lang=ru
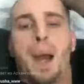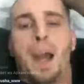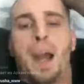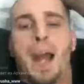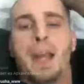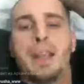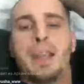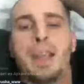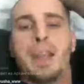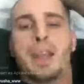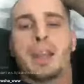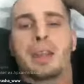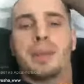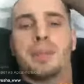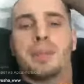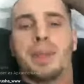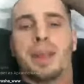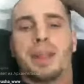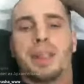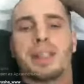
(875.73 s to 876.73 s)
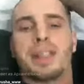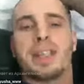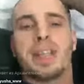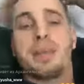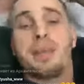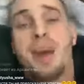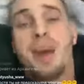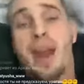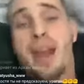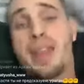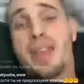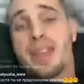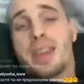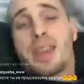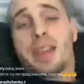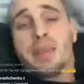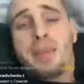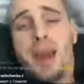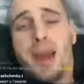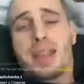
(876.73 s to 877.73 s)
Пока нет. Привет из
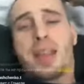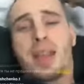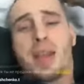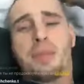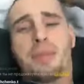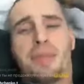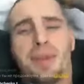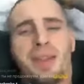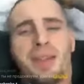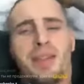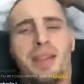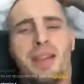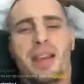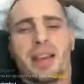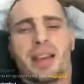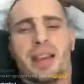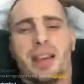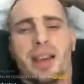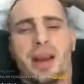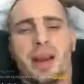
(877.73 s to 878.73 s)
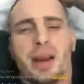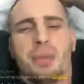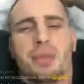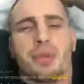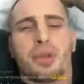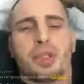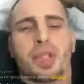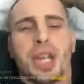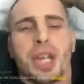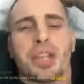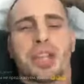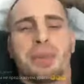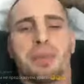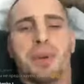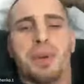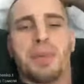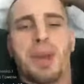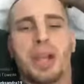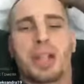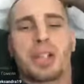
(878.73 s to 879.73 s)
Германии. Германия, привет. Пусть
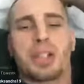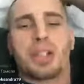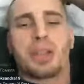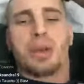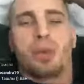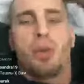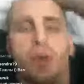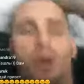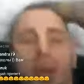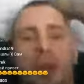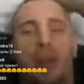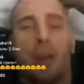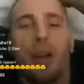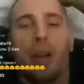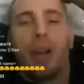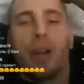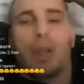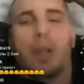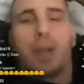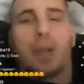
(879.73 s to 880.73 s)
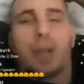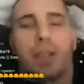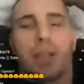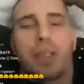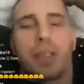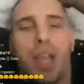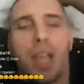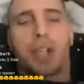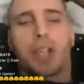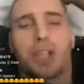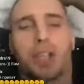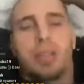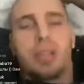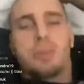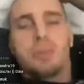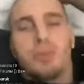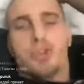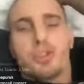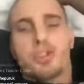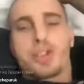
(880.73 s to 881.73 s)
Саша помашет рукой. Саша
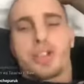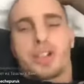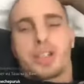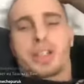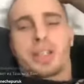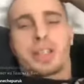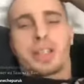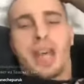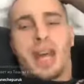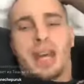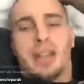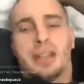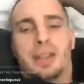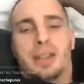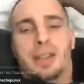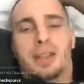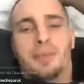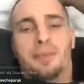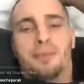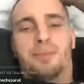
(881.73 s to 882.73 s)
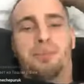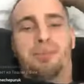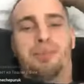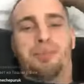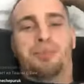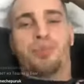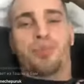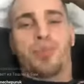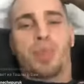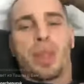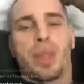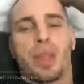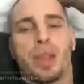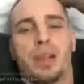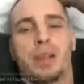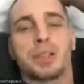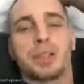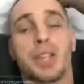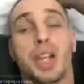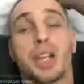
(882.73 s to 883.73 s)
немножко занята.
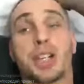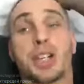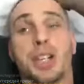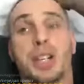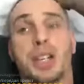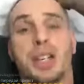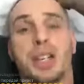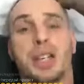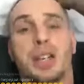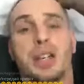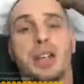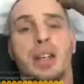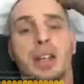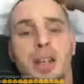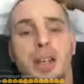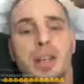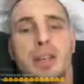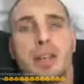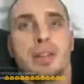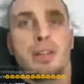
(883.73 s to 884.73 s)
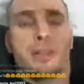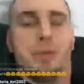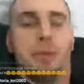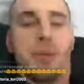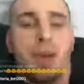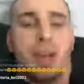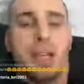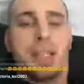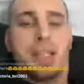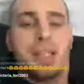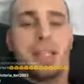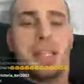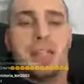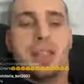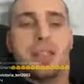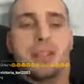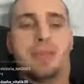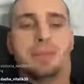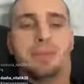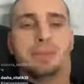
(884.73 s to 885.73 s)
Саша в
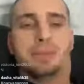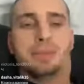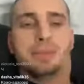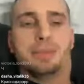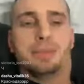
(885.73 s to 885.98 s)
магазине